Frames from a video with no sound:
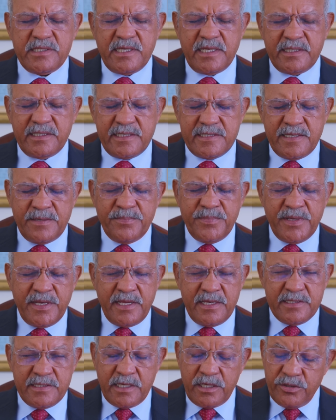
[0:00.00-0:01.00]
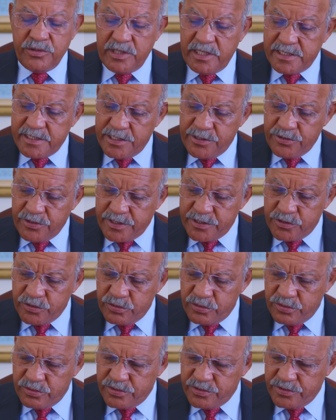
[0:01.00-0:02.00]
ciertas experiencias con el Señor
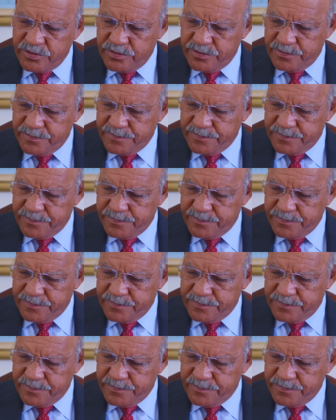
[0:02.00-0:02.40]
Jesús.